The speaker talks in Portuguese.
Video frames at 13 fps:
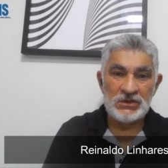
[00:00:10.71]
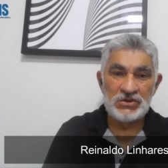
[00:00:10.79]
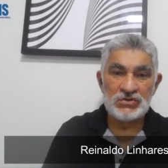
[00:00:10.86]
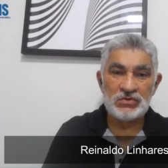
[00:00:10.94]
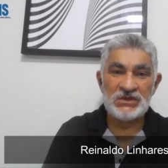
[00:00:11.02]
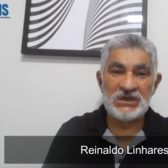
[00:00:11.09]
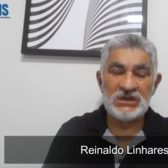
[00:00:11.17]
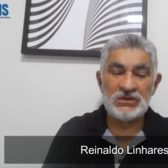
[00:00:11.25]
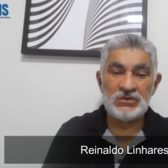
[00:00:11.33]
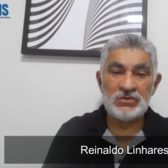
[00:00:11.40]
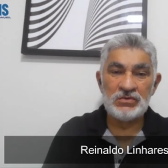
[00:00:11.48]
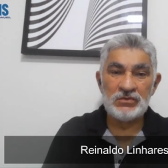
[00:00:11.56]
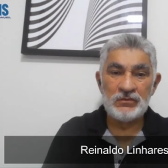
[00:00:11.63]

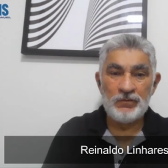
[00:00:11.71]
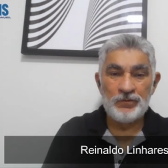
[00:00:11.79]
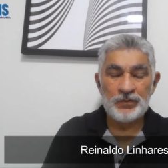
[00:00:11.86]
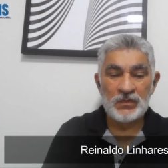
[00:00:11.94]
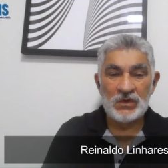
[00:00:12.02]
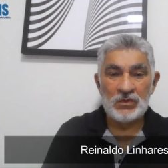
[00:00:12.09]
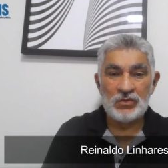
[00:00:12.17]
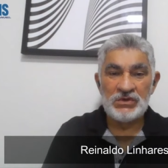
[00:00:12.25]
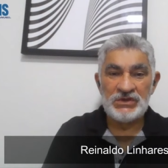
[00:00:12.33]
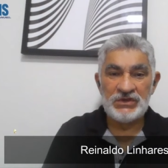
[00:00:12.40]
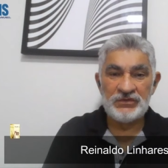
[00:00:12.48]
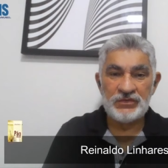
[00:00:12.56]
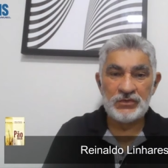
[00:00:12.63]
estudando o
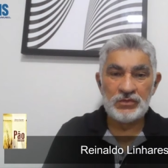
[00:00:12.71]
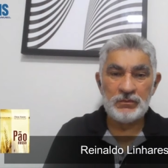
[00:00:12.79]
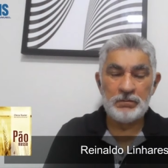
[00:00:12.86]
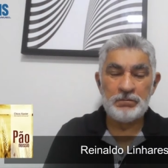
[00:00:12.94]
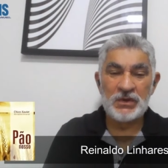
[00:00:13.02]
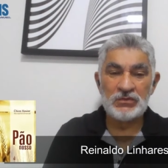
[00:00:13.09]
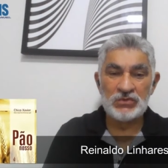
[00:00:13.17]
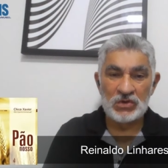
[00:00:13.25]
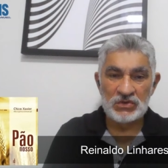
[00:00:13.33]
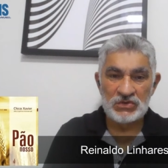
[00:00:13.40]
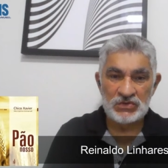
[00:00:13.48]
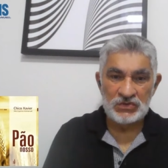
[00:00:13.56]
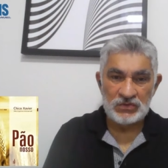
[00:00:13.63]
livro Pão
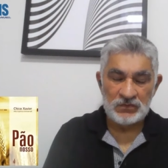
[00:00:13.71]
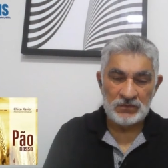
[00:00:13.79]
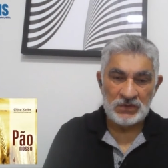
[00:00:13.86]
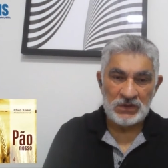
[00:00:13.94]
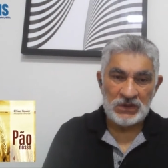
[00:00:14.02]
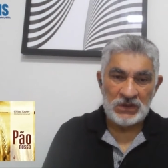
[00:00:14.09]
Nosso,